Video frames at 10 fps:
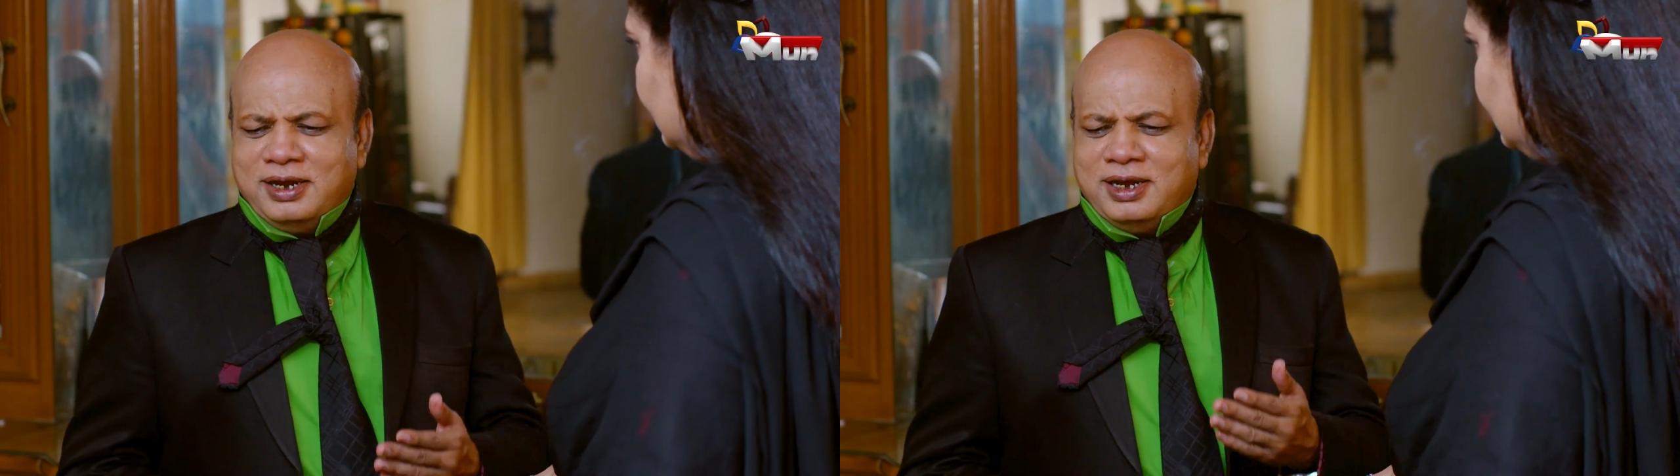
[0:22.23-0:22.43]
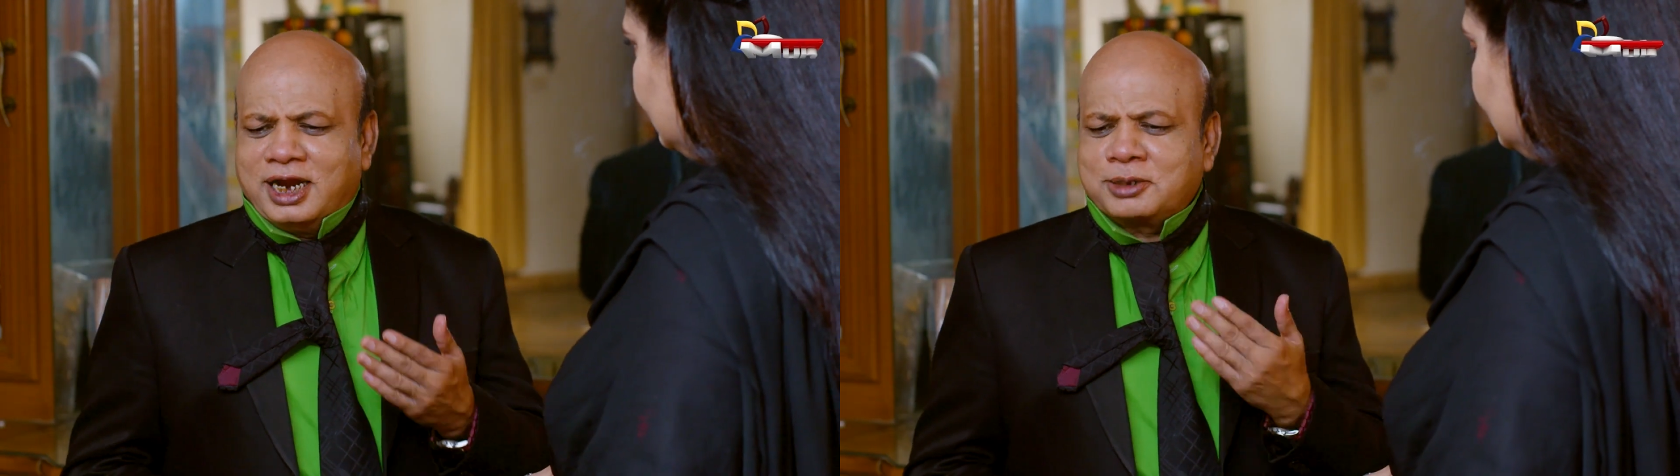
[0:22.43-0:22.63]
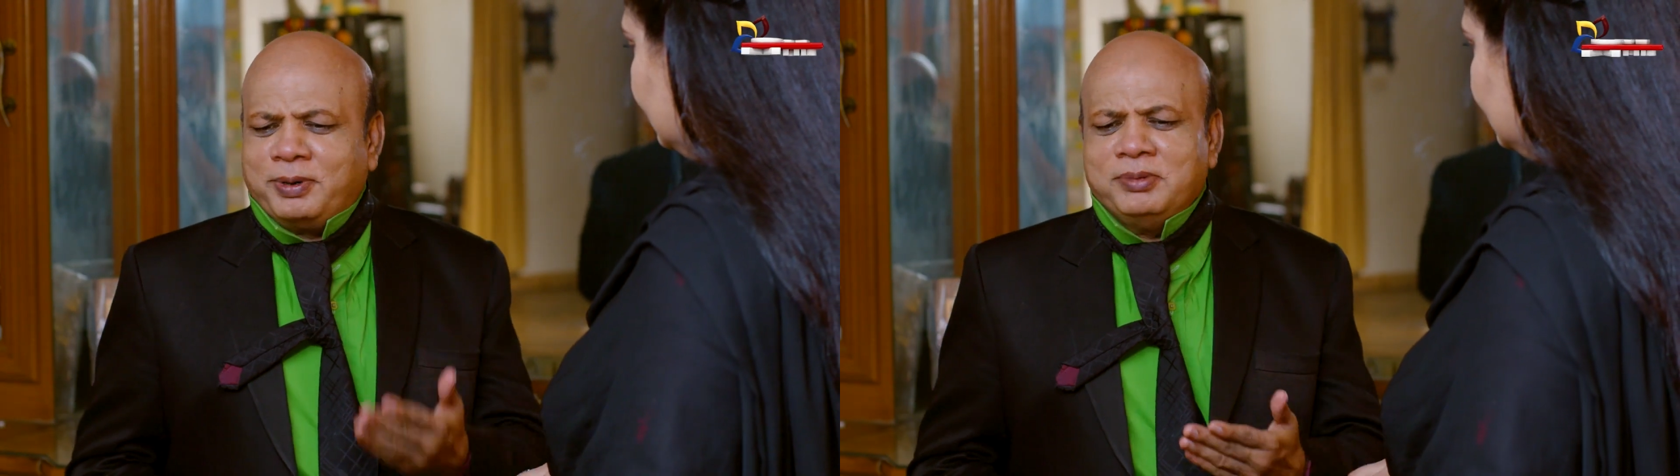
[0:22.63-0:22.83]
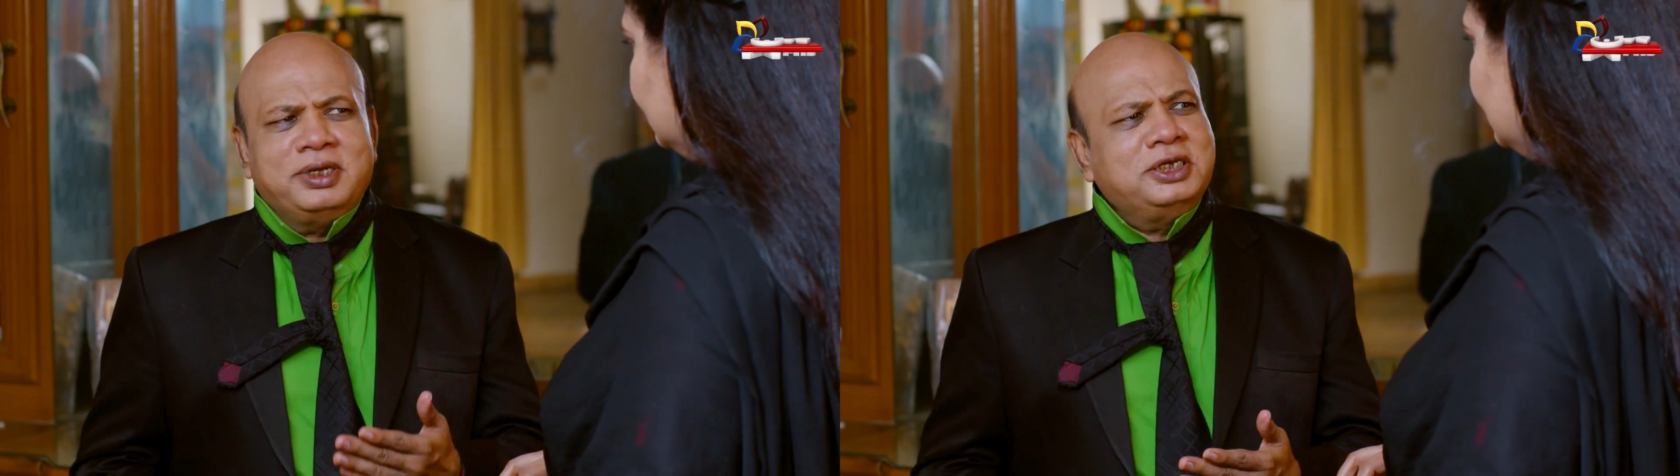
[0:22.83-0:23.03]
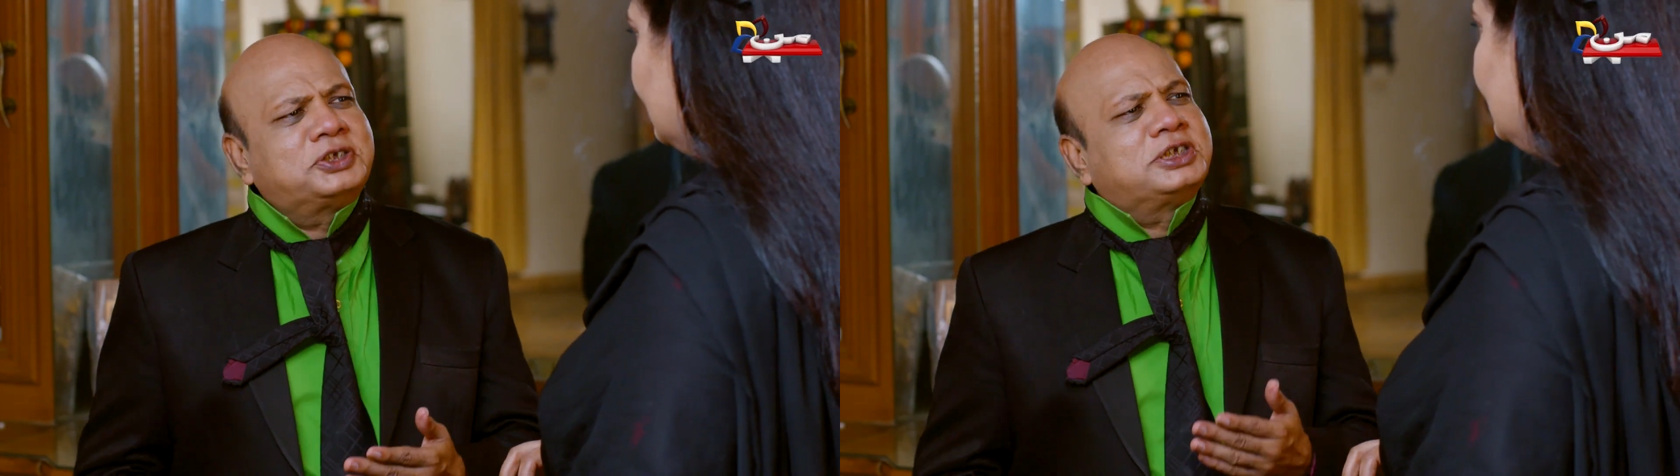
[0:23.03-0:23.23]
लड़कपन
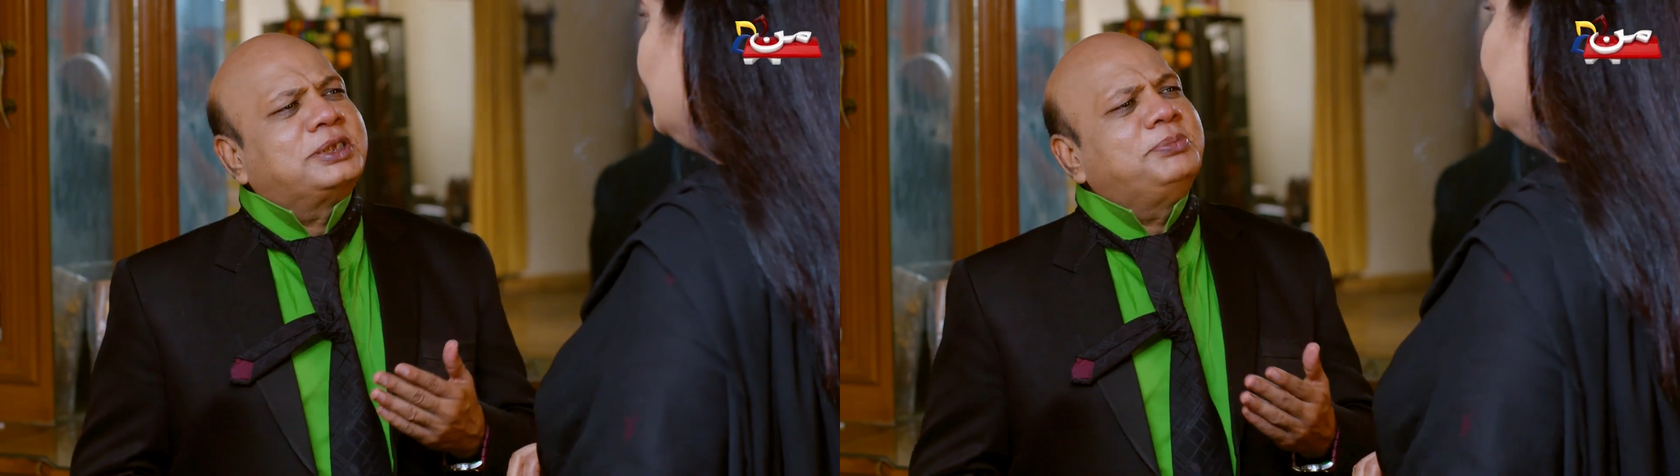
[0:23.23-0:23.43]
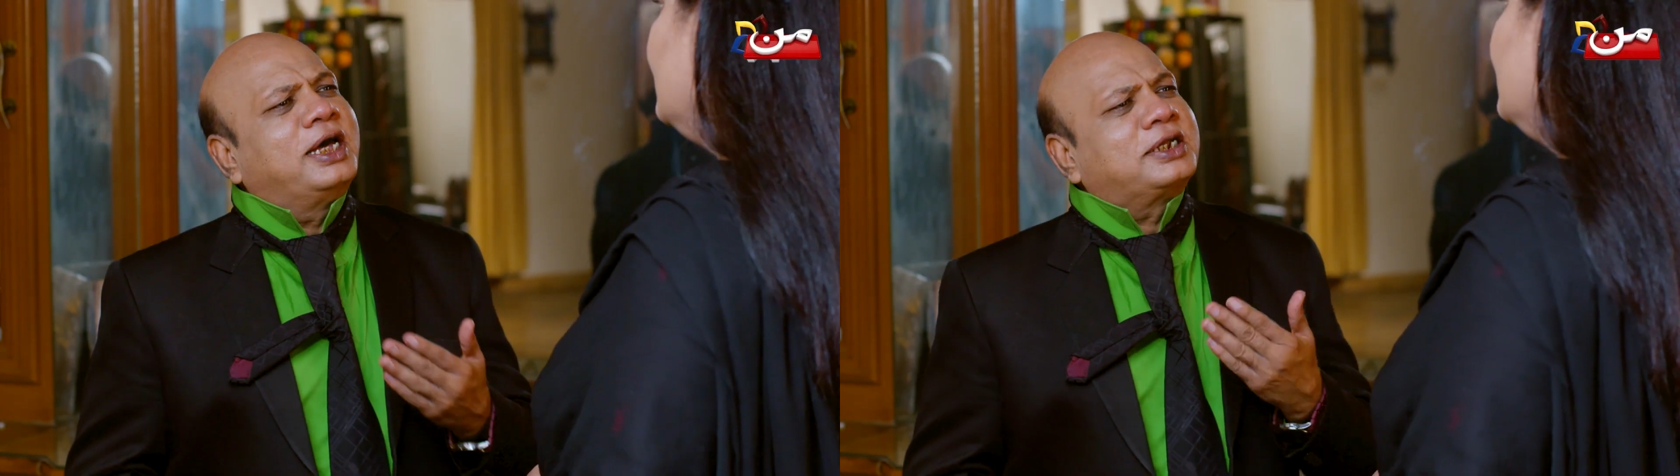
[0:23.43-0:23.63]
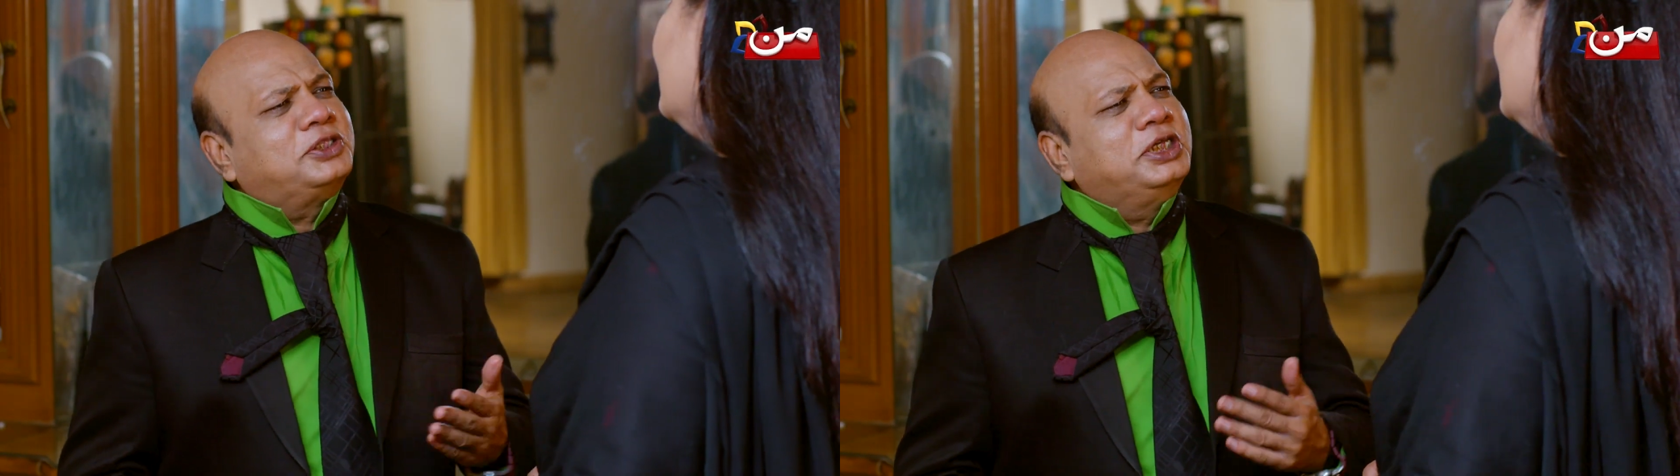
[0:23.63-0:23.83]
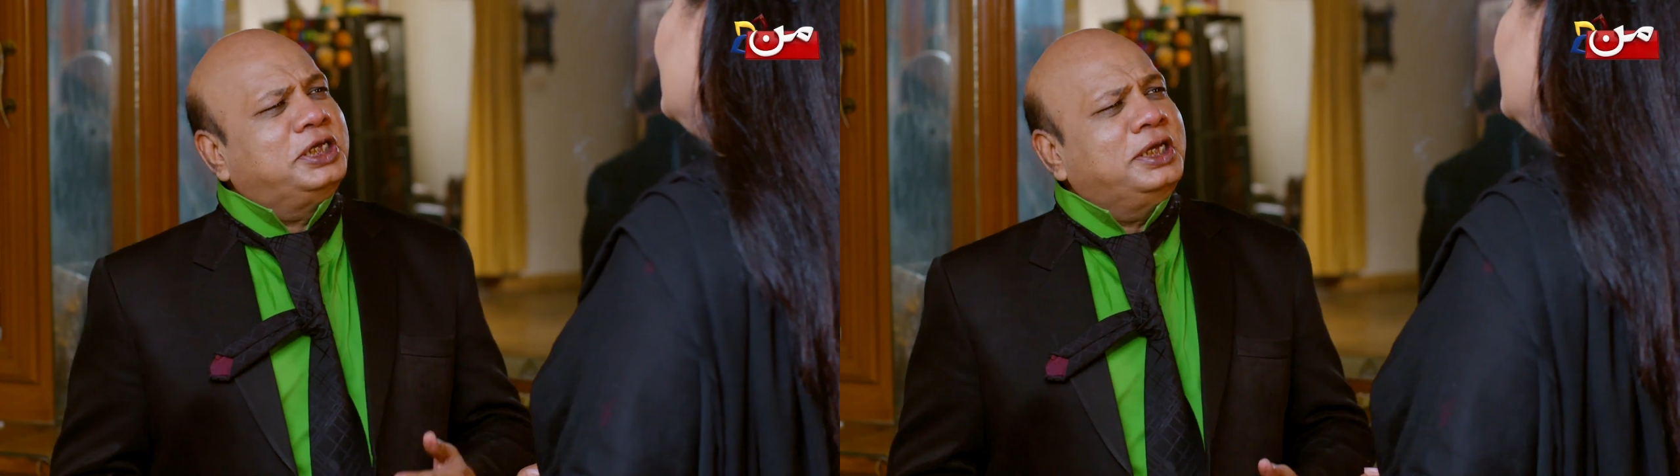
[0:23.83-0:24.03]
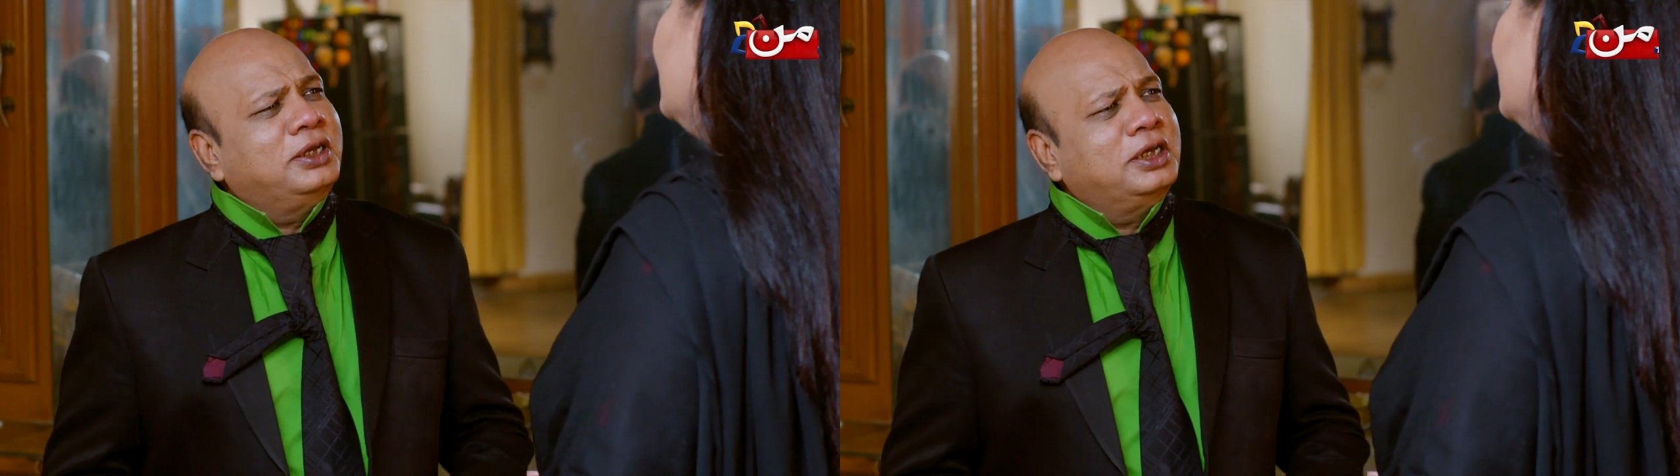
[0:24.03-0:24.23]
में इस किस्म की हरकत नहीं
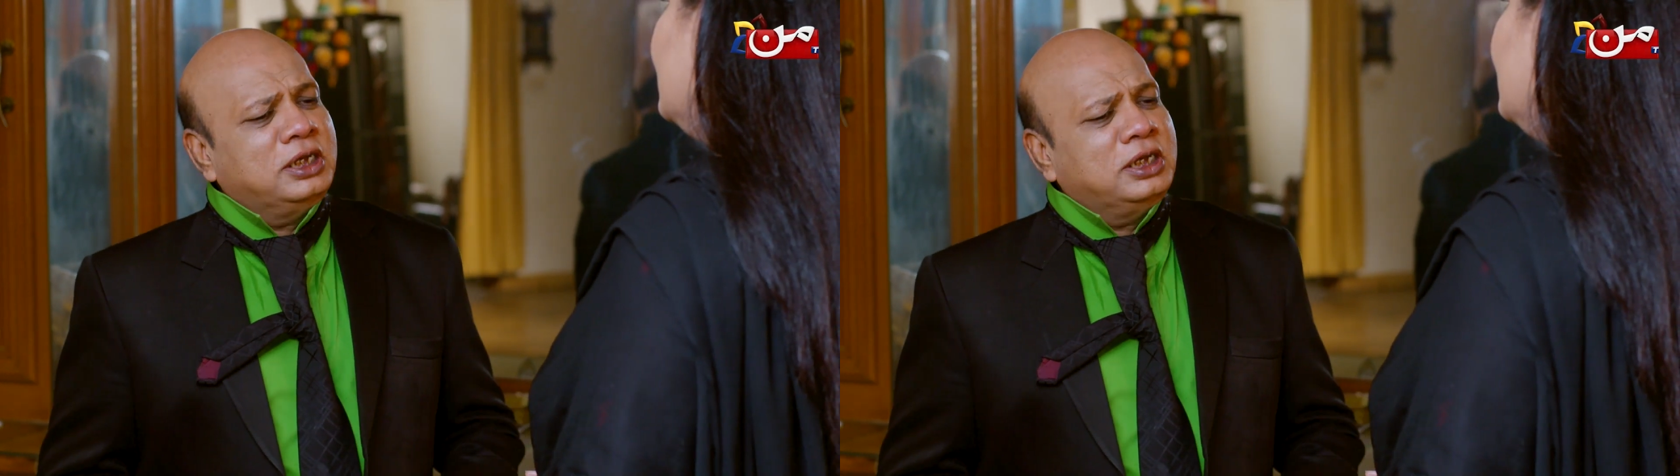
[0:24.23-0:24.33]
की